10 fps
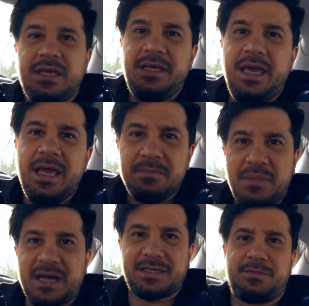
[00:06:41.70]
jeden
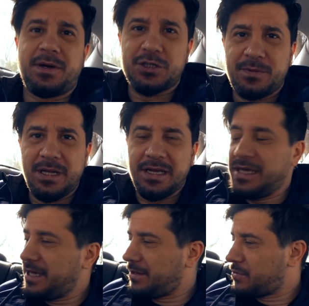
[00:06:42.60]
Basketballspieler
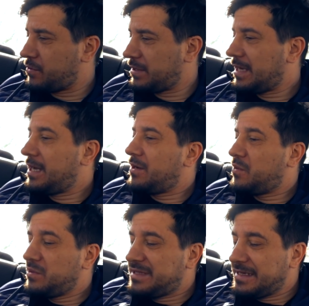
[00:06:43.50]
hier hinholen
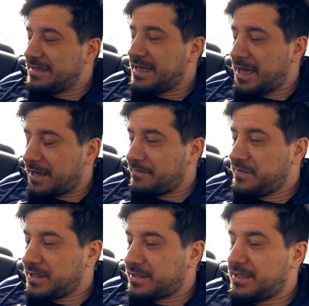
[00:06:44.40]
und der
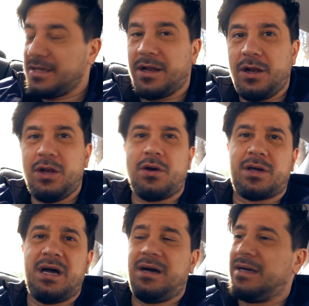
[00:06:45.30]
wird hier
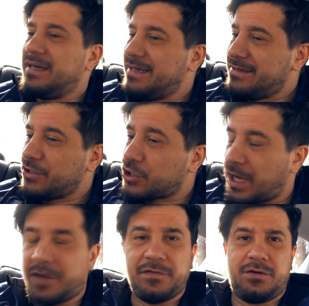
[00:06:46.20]
locker
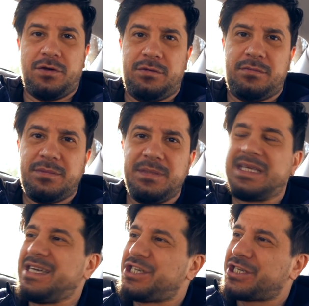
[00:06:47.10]
schlafen können.
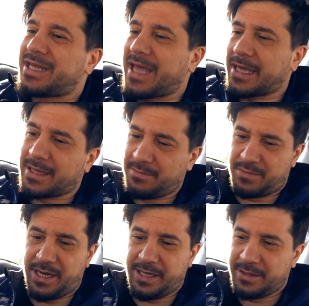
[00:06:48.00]
Mit gestreckten
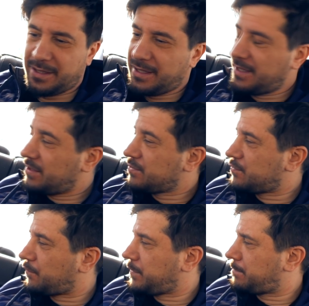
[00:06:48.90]
Beinen.
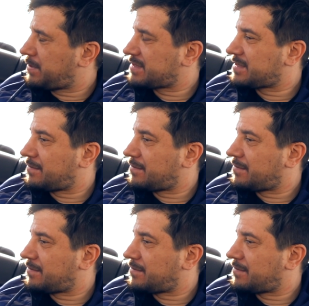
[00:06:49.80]
So viel Platz